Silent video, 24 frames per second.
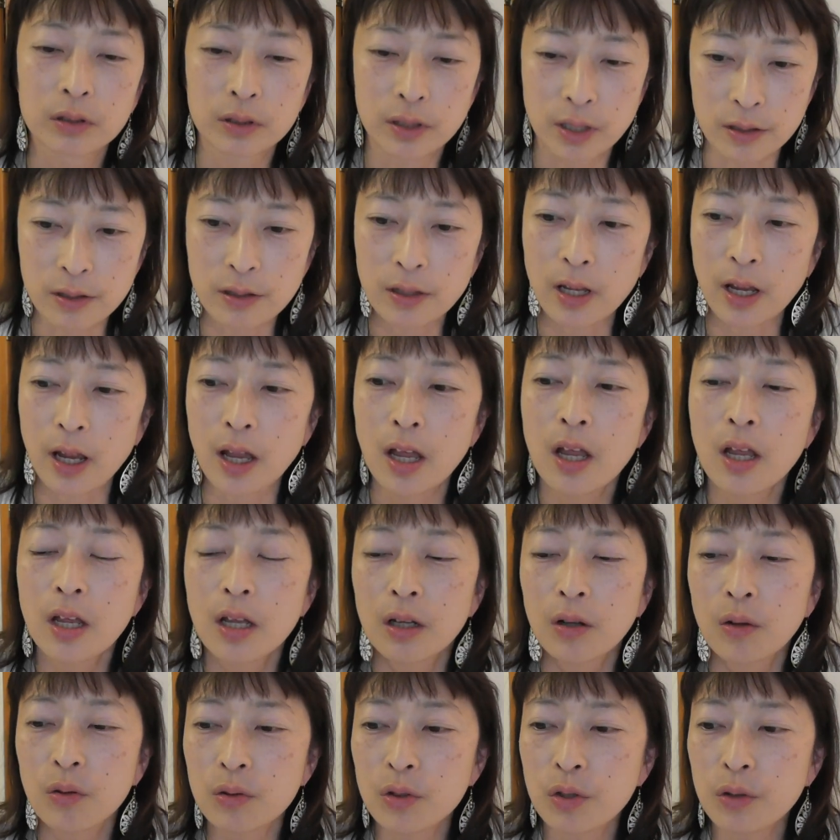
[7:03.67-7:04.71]
ですね
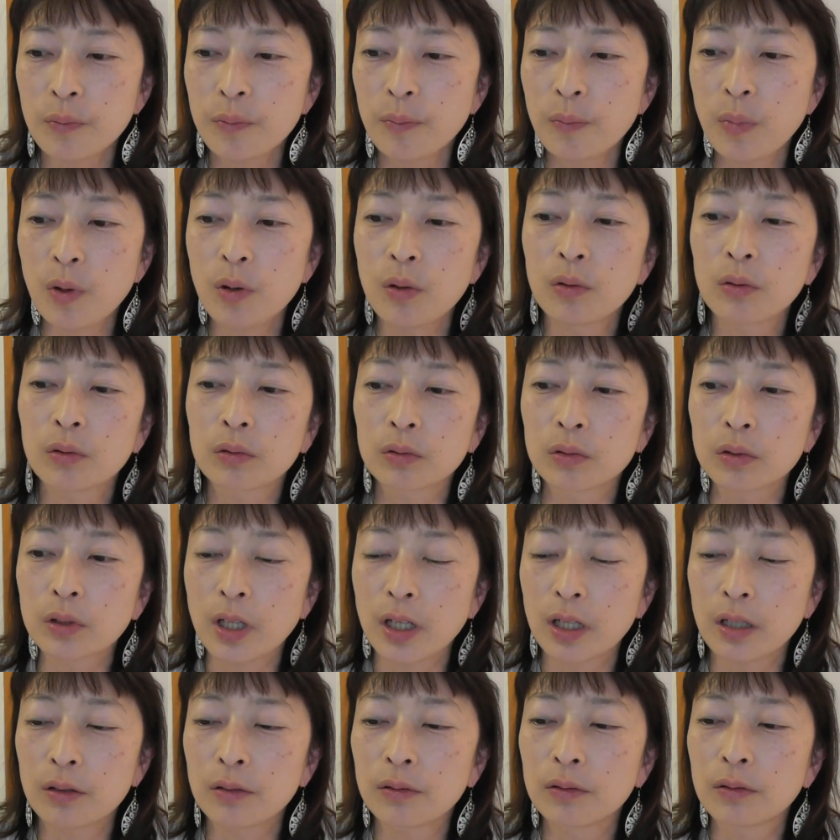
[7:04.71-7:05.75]
50本っ
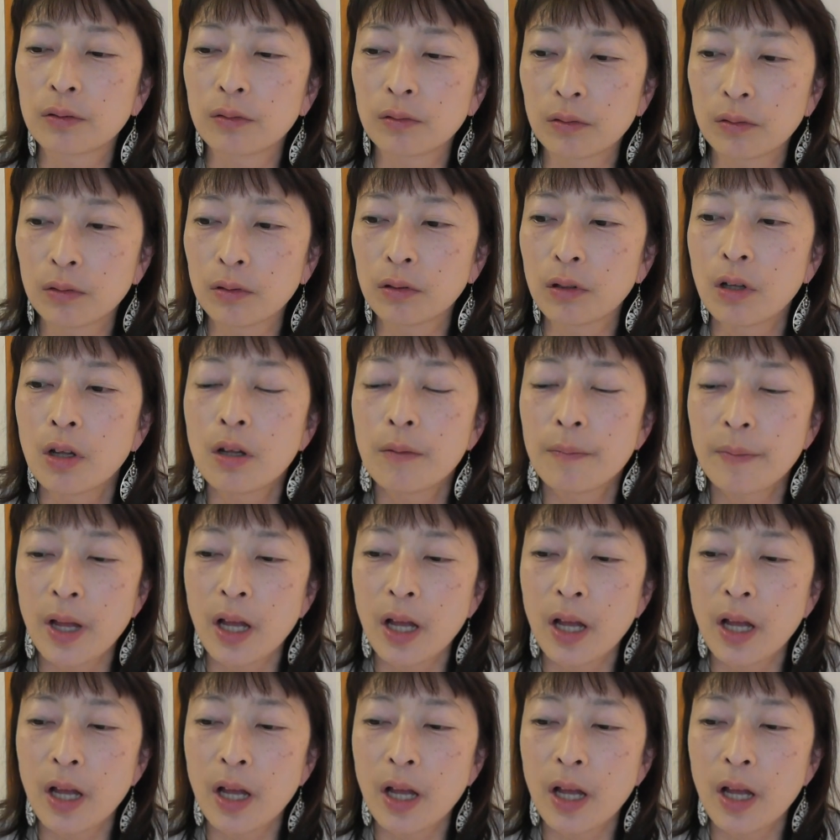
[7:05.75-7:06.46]
ていうのを、